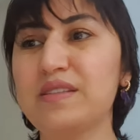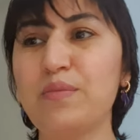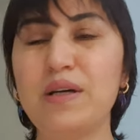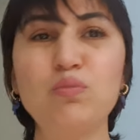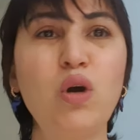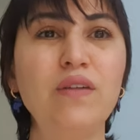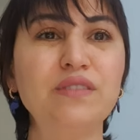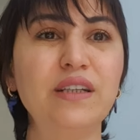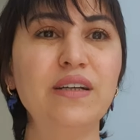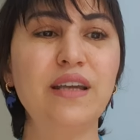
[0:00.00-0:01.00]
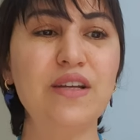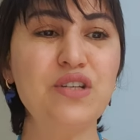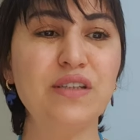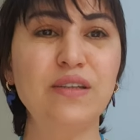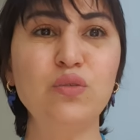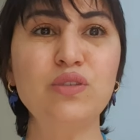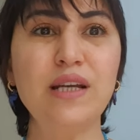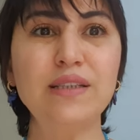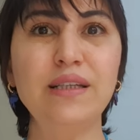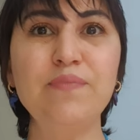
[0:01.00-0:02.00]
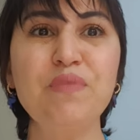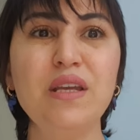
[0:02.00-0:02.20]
zaman bu hafta gerçekten özellikle